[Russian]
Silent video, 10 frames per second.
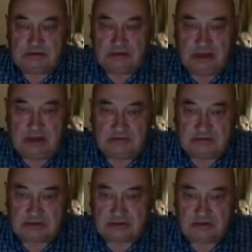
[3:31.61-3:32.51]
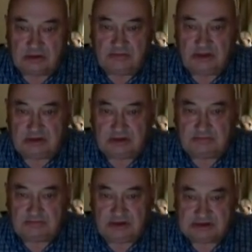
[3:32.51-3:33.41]
Дерево должно иметь
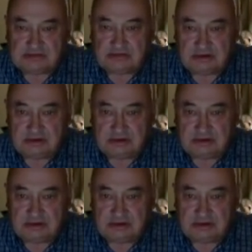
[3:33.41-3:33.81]
детство.